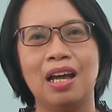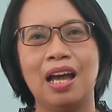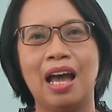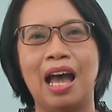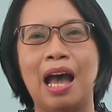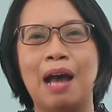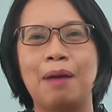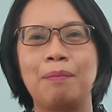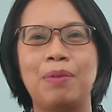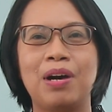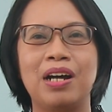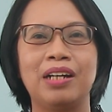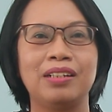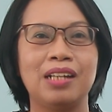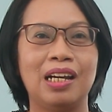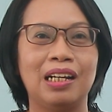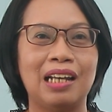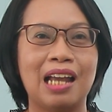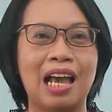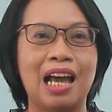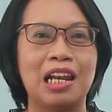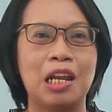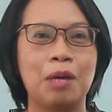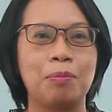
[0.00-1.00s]
habang
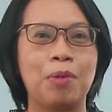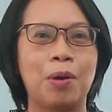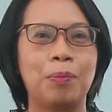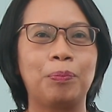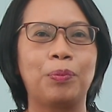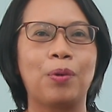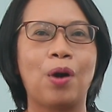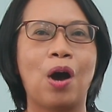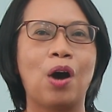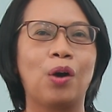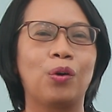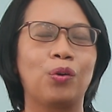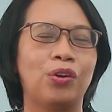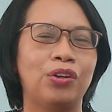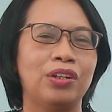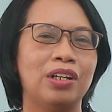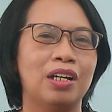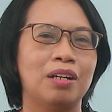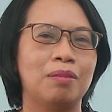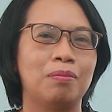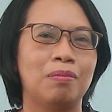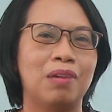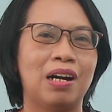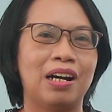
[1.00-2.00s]
naglalaba po ako
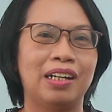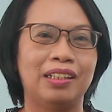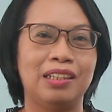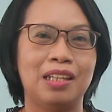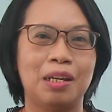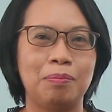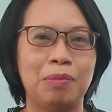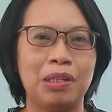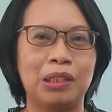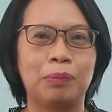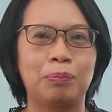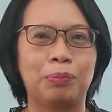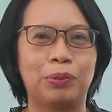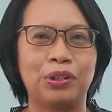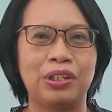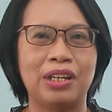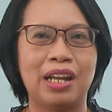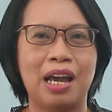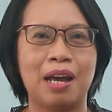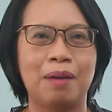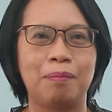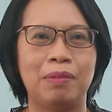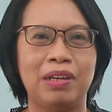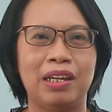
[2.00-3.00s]
ng mga damit po
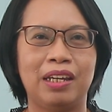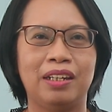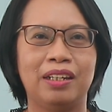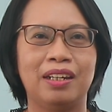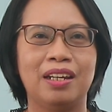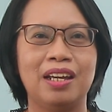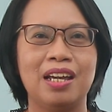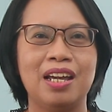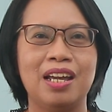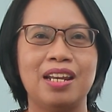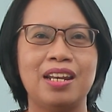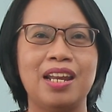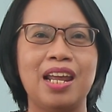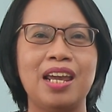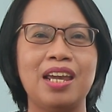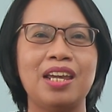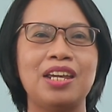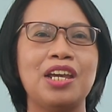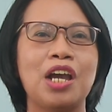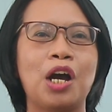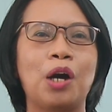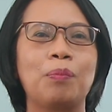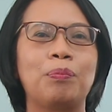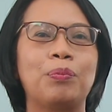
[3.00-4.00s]
namin,
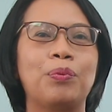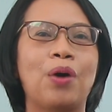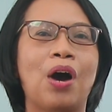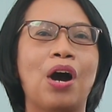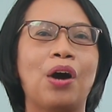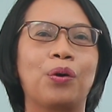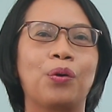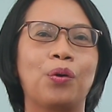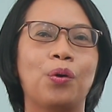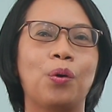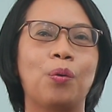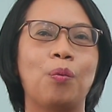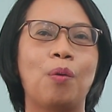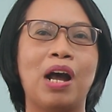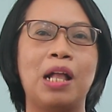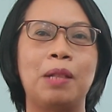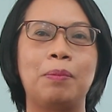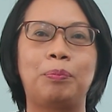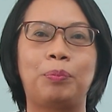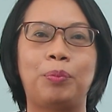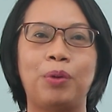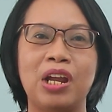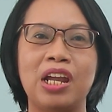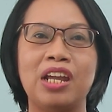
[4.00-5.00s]
naiiyak po ako while
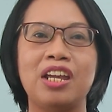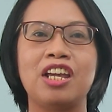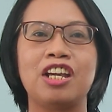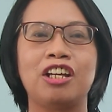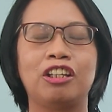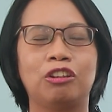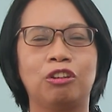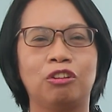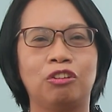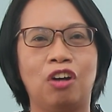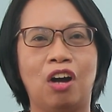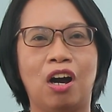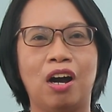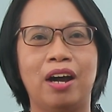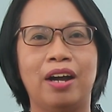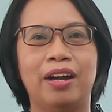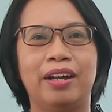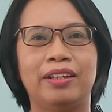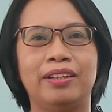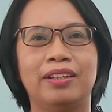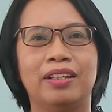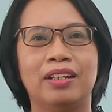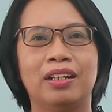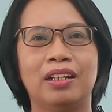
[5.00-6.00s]
praying to God.